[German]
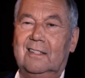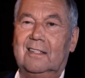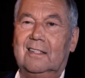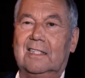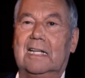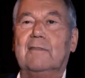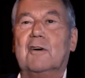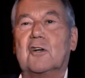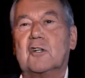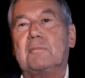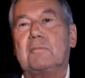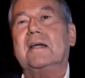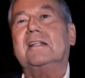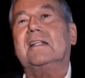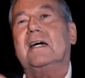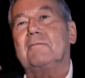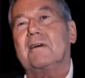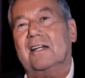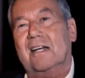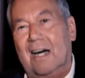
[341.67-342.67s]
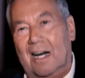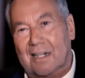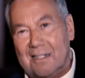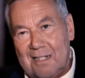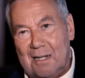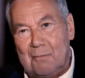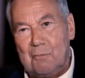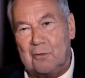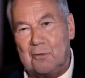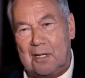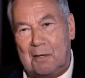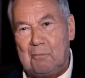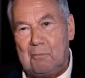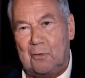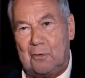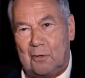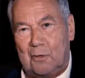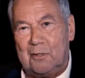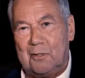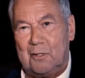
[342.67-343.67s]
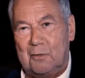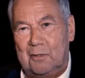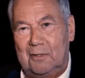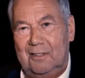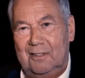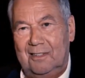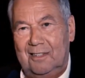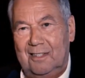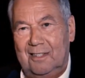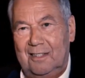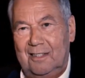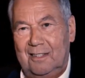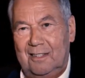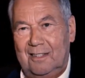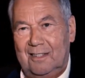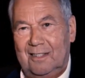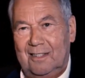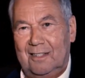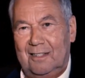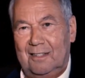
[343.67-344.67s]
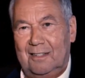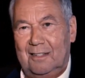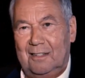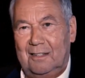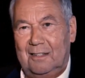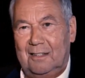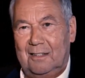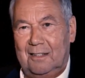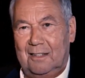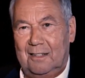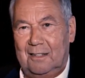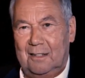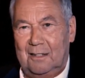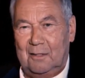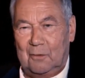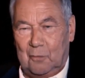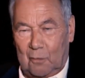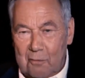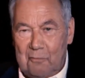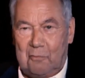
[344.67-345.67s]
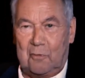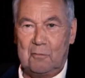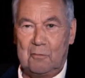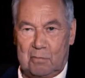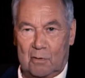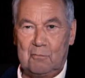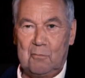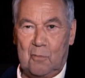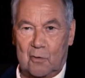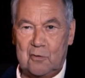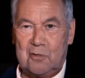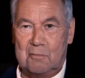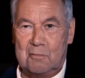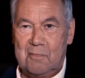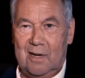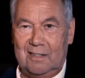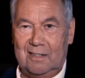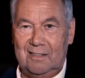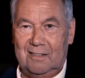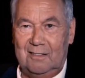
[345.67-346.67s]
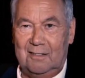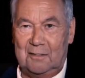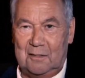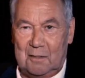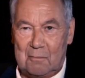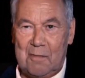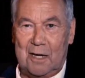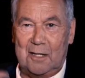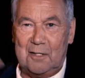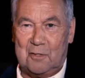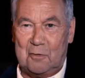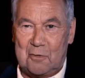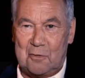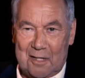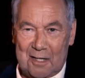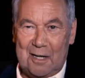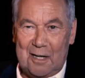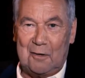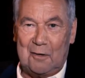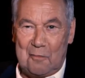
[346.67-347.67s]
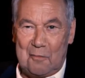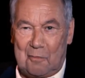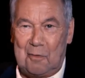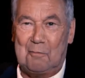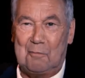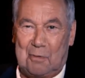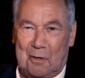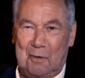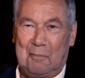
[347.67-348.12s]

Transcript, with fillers: Der war später bei der Hansa Musikproduktion äh, rundfunk mann also mein Zustand der rundfunk